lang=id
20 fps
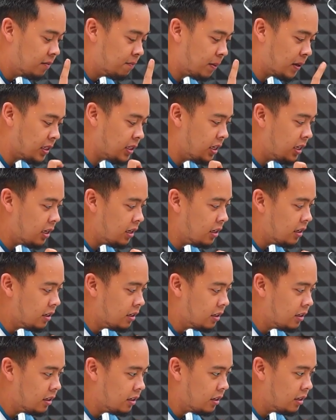pasti
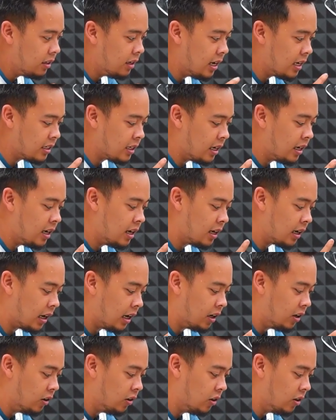nggak sadar
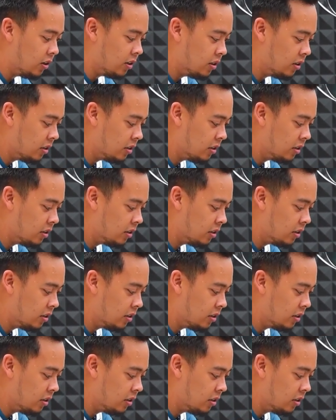kalau